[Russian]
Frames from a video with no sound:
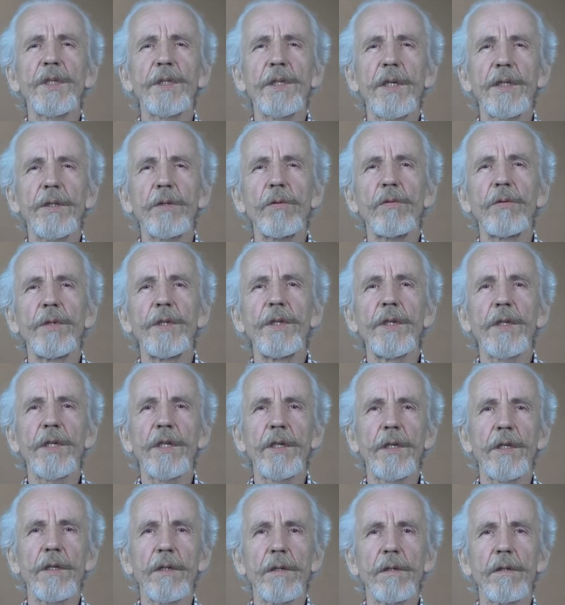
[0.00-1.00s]

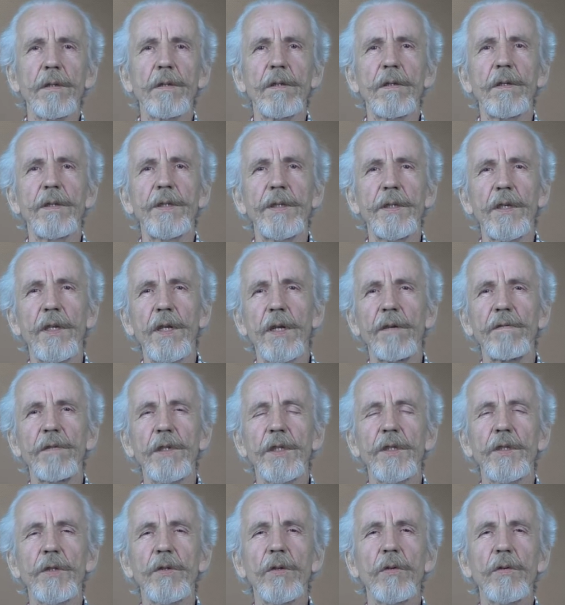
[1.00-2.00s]
сотрудники
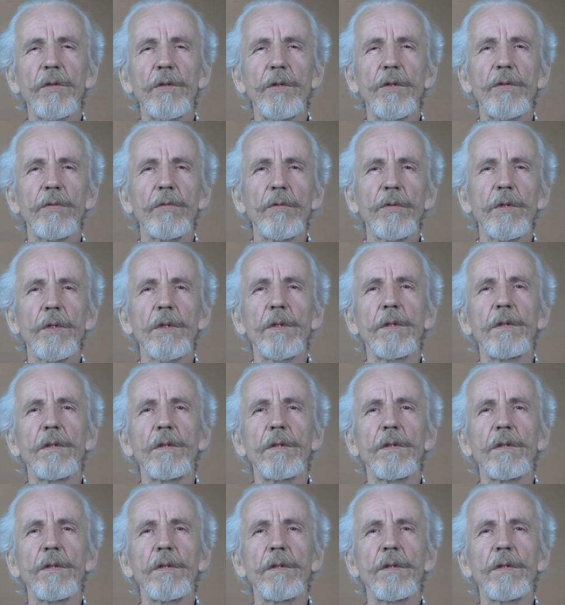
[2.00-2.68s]
силовых структур